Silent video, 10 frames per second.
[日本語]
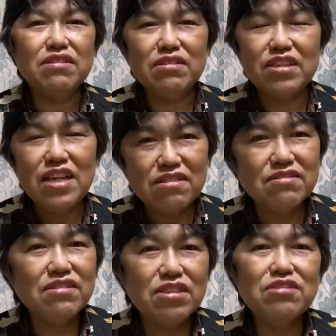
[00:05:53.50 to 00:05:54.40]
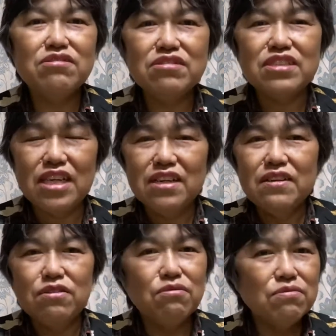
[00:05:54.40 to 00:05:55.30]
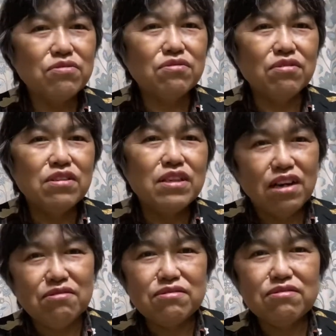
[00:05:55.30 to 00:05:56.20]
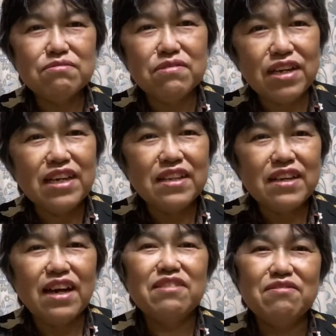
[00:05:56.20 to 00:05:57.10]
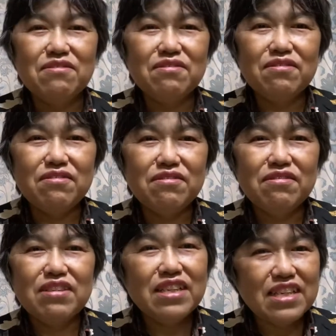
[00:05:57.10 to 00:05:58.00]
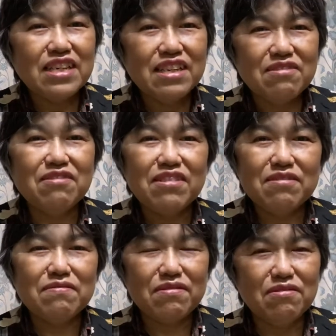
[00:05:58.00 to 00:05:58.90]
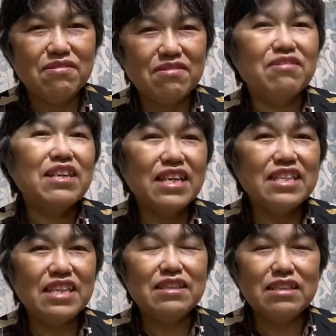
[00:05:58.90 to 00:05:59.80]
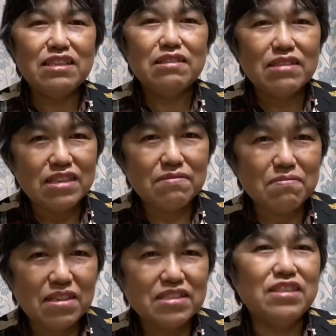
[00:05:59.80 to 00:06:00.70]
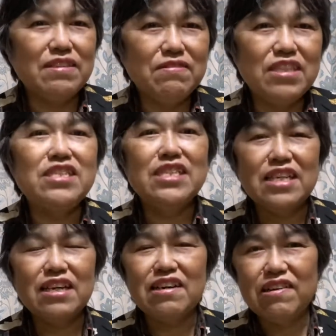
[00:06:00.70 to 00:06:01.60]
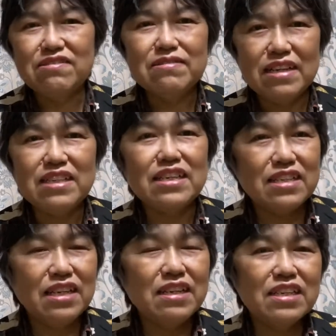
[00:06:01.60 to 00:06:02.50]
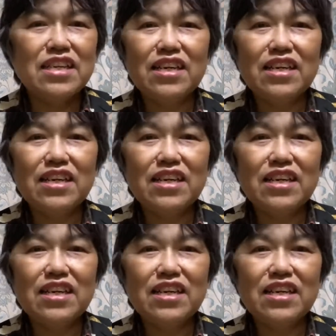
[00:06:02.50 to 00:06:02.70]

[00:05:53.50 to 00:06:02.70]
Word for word: 来てるっていう風にね思うと、孤独もね何かねこれからね人生が変わる何かねきっ